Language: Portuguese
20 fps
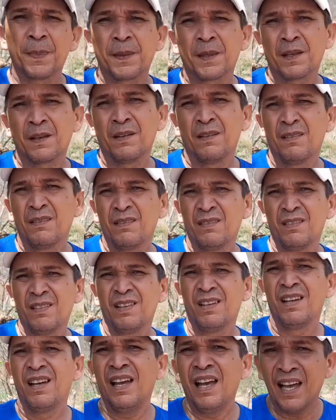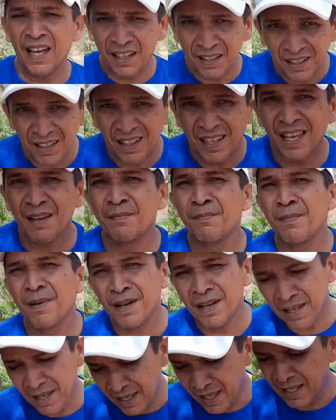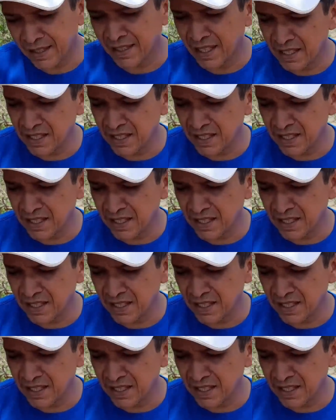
porque é, é, é, tem que ser mesmo, é, né?